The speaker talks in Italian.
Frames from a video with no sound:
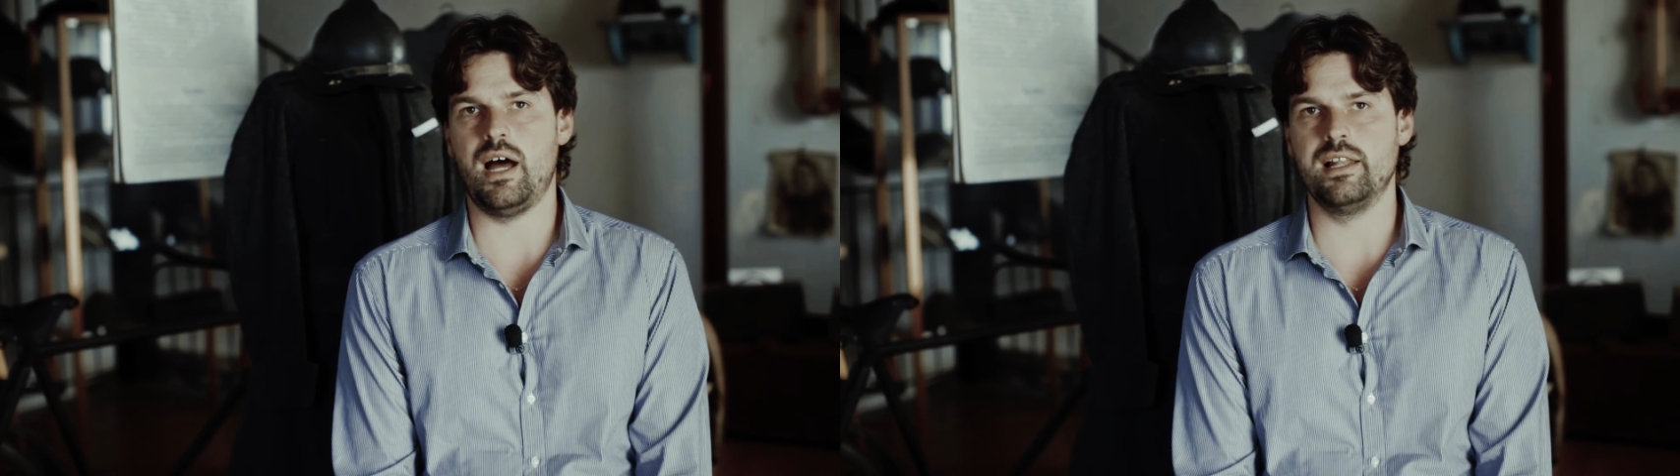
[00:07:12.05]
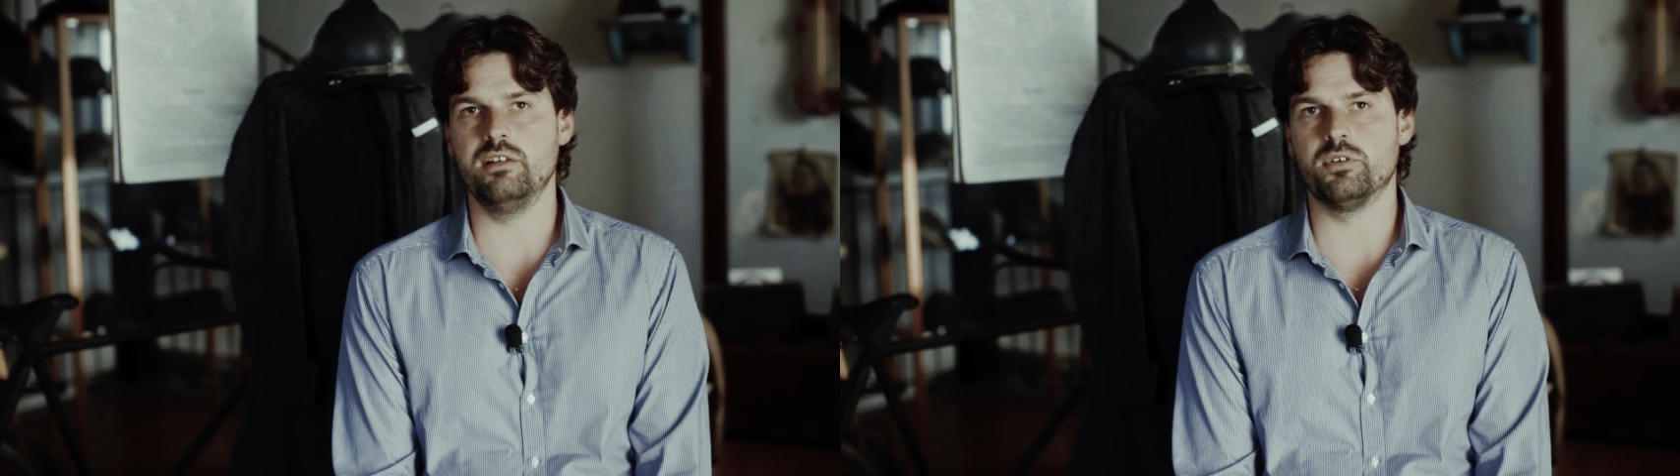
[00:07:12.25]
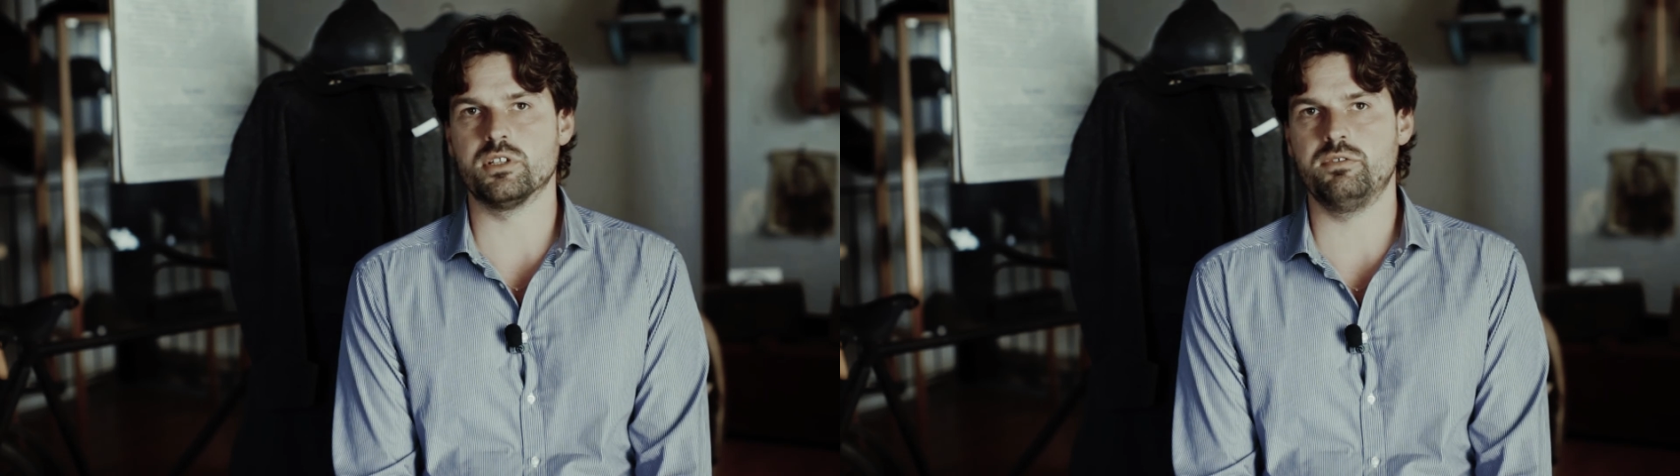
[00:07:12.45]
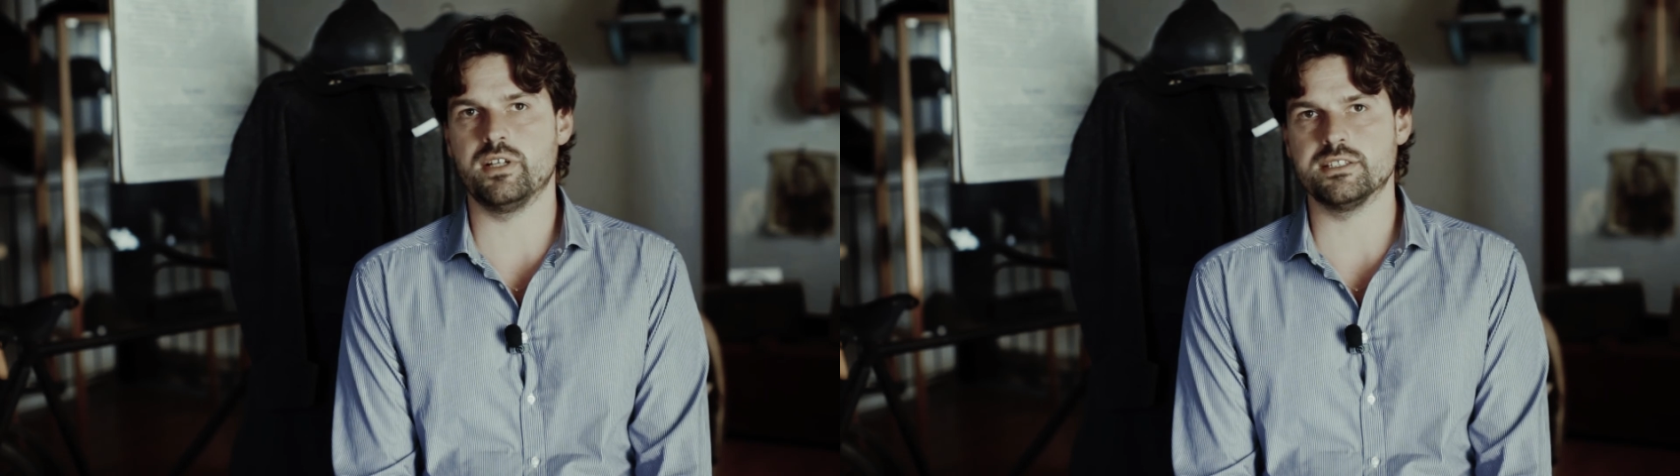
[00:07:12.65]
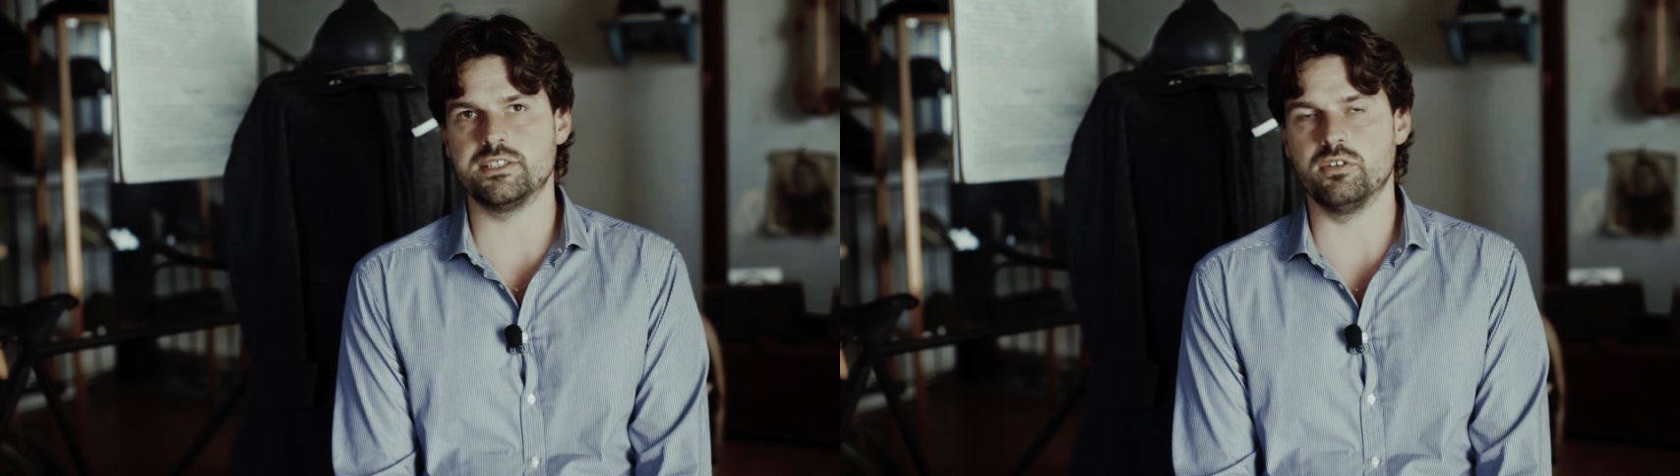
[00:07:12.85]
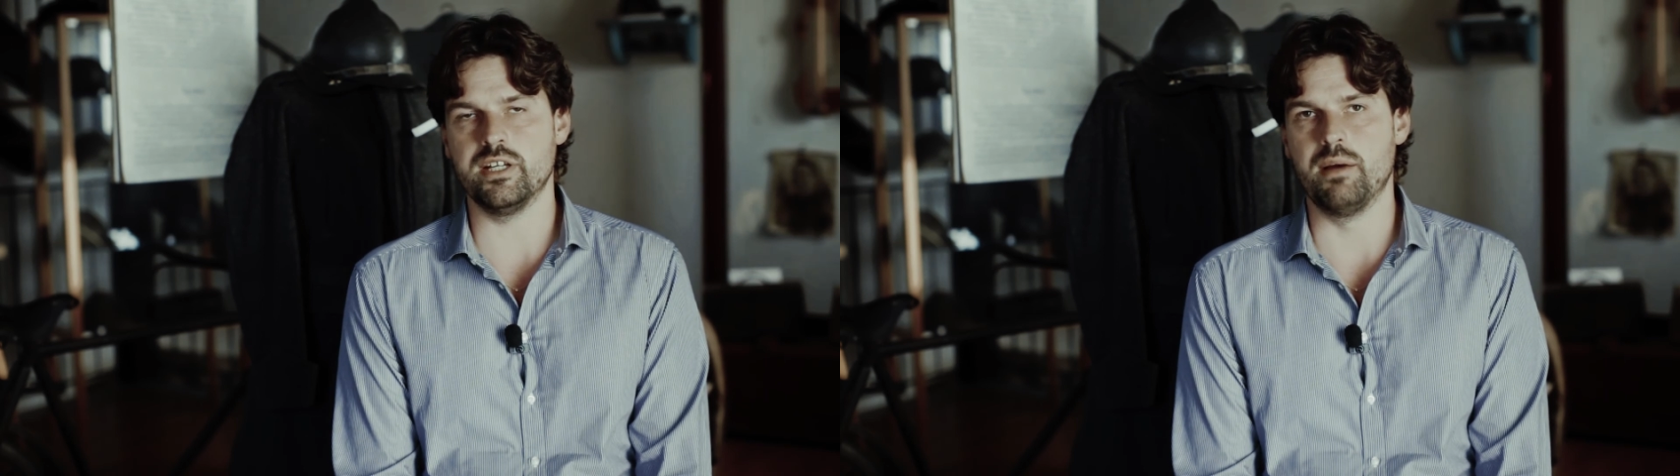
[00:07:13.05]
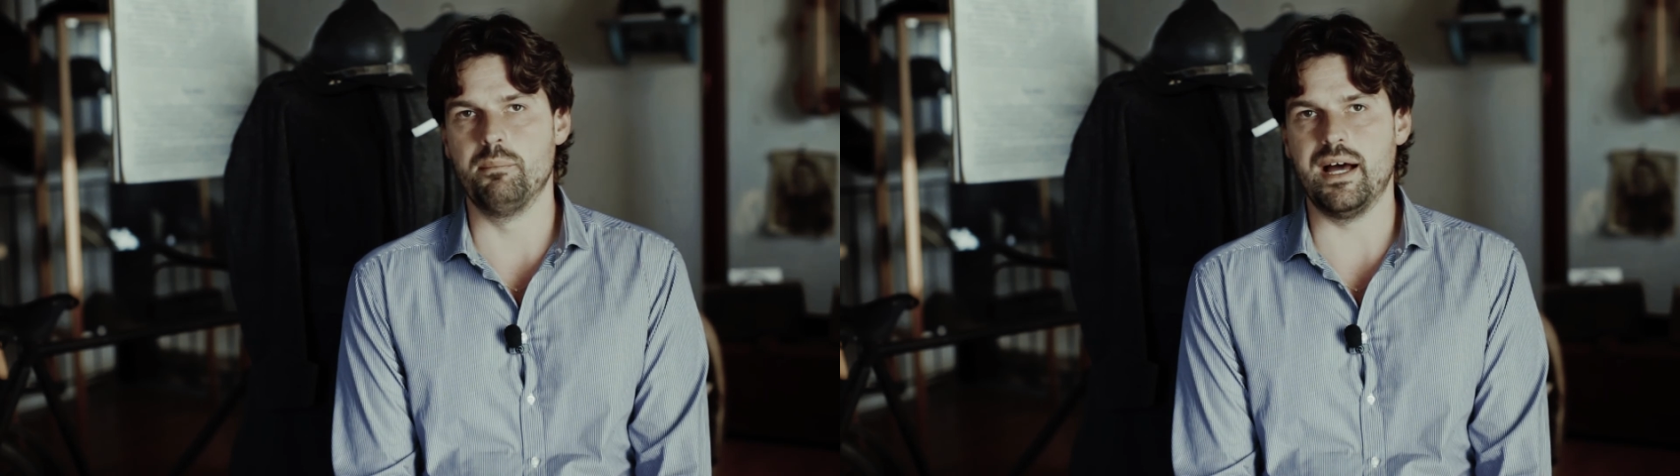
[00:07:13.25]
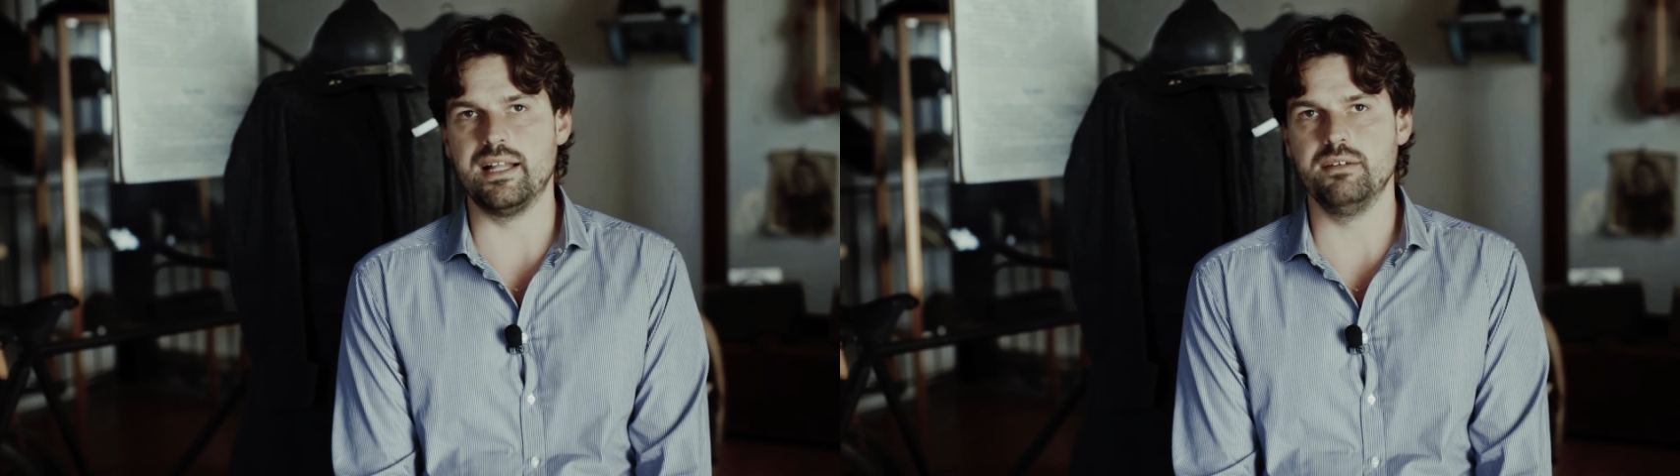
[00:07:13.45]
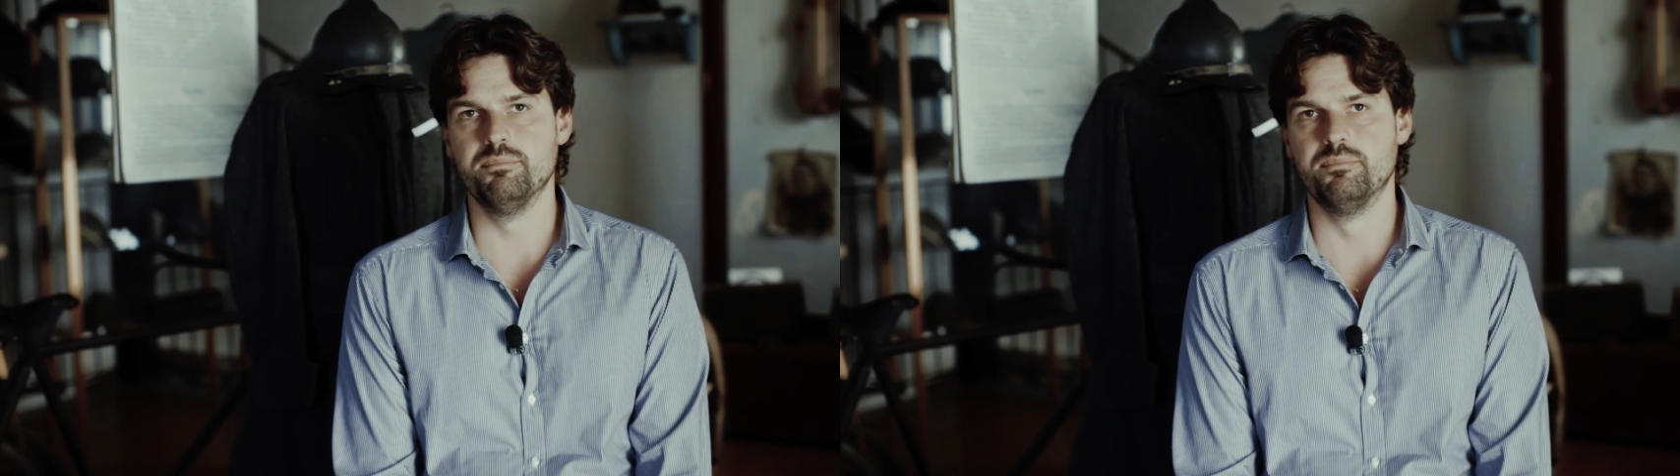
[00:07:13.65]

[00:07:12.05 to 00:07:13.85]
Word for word: alle fortificazioni campali.